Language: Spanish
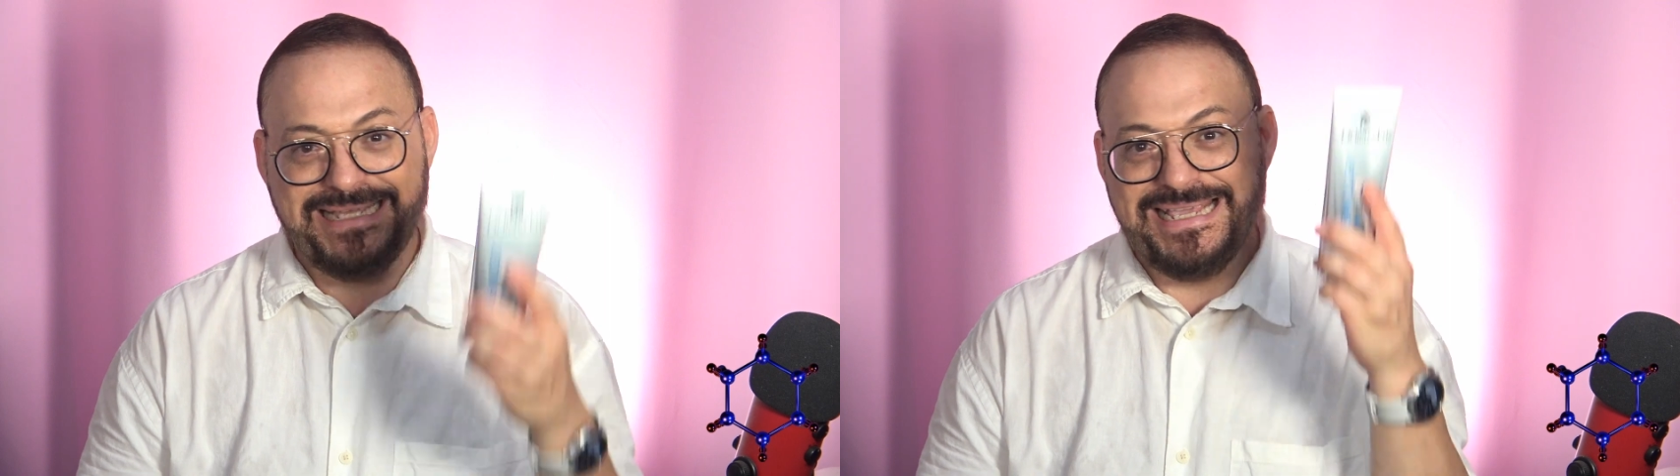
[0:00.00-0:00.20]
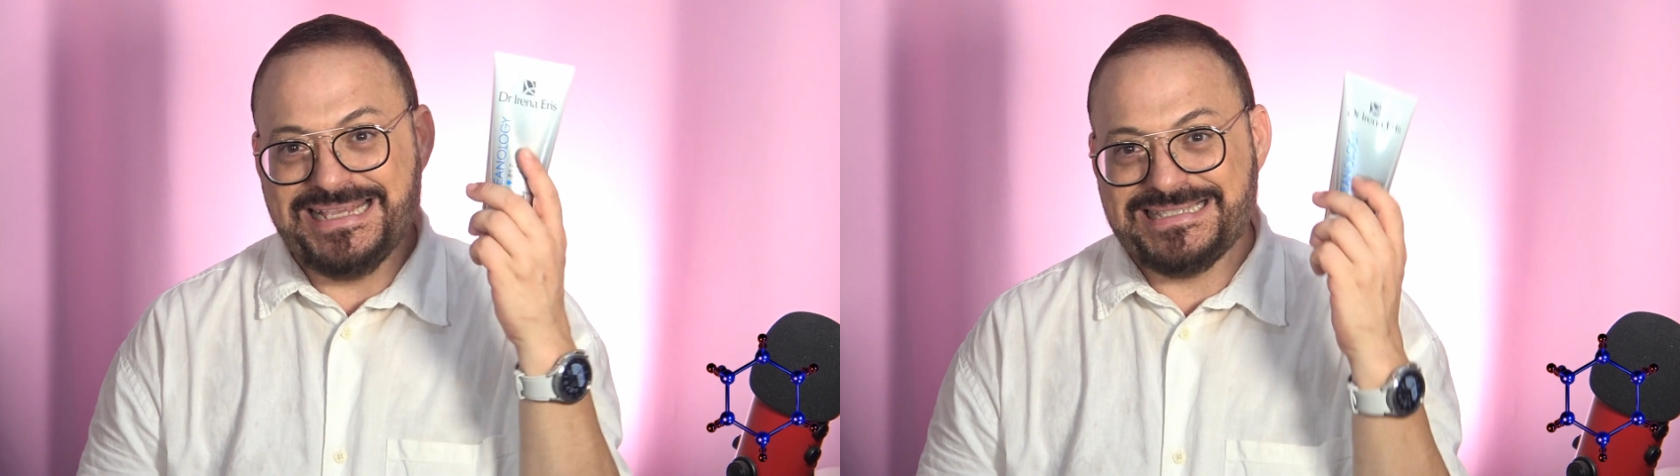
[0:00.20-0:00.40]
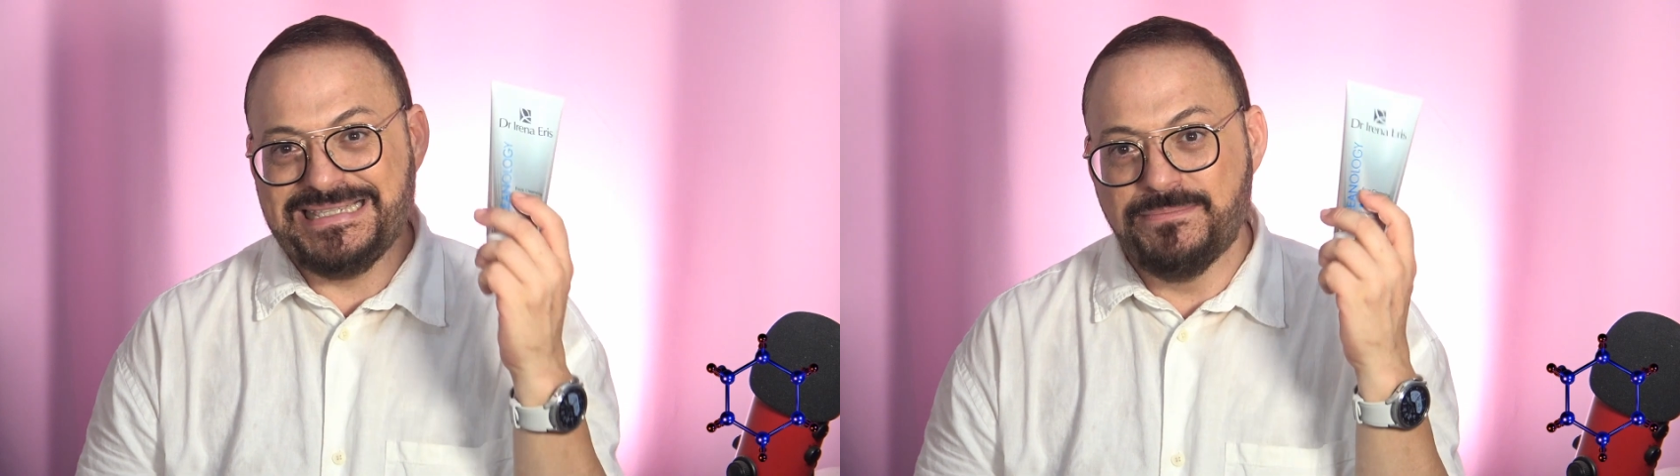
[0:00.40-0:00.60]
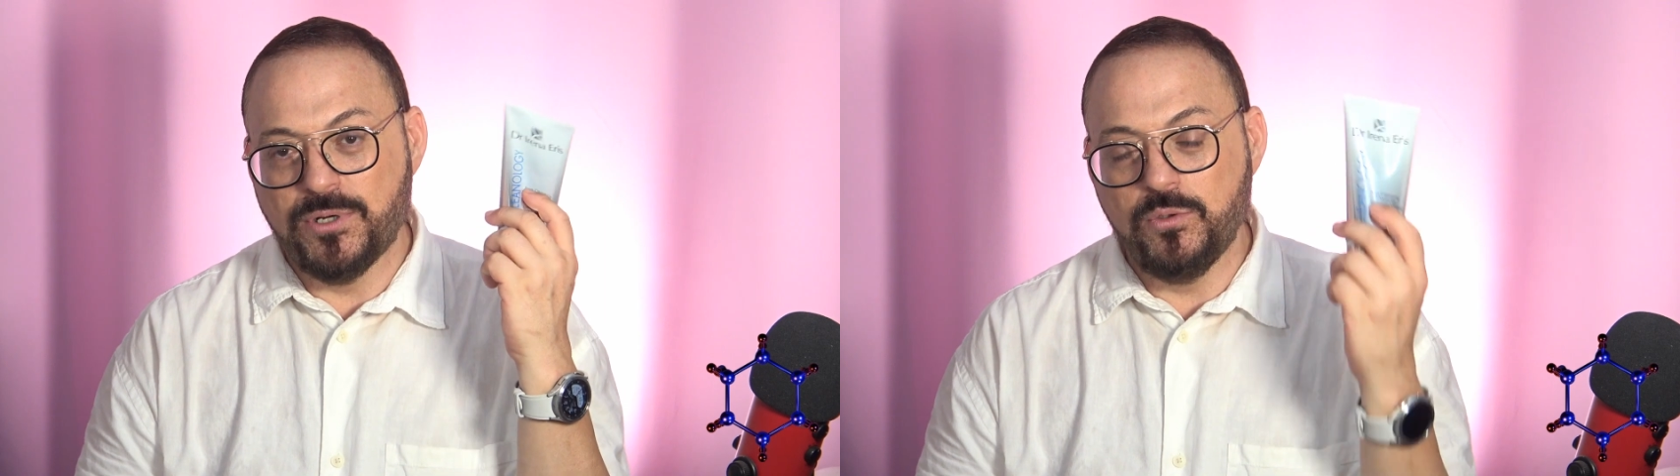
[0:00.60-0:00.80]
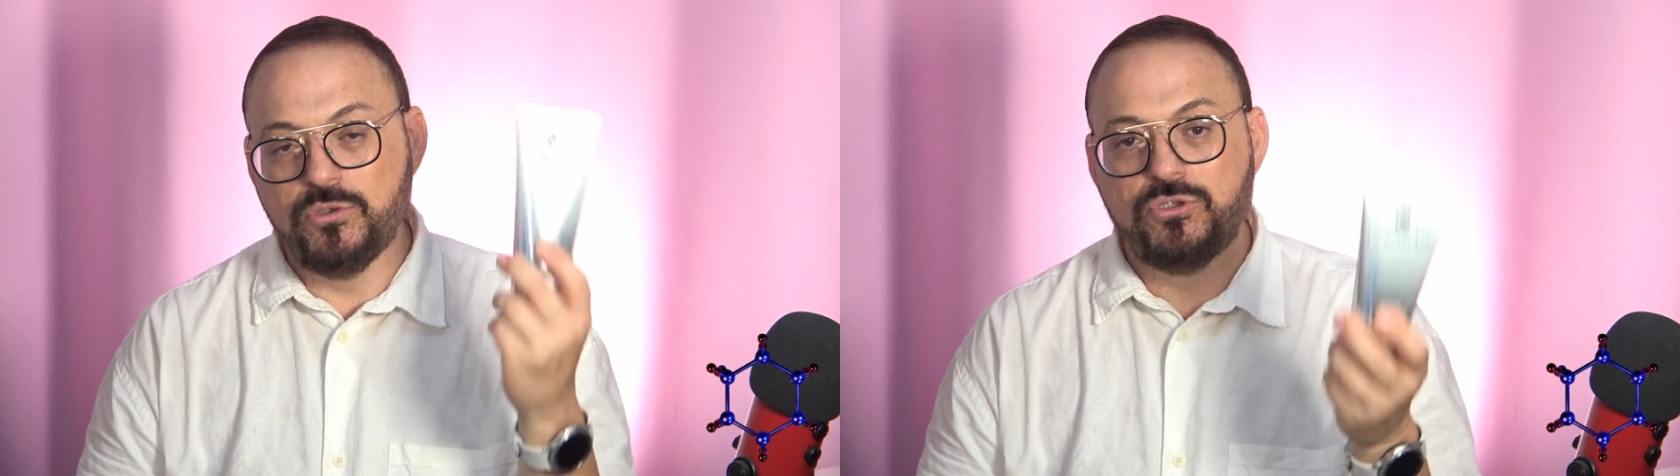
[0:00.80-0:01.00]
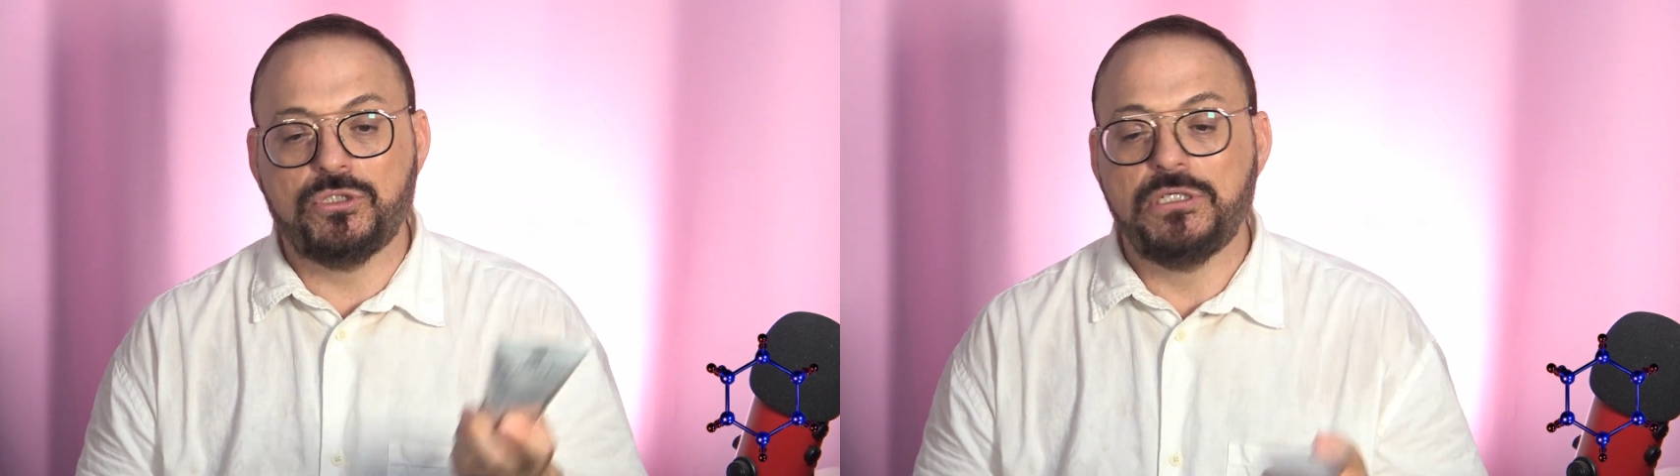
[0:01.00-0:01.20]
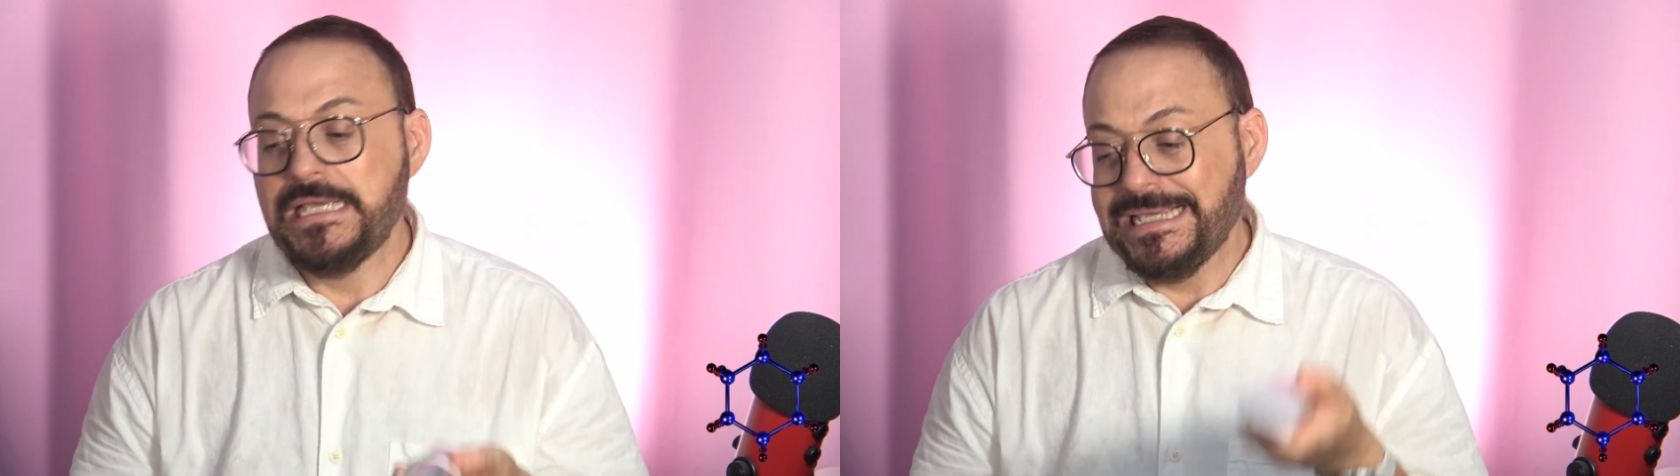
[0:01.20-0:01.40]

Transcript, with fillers: de este producto,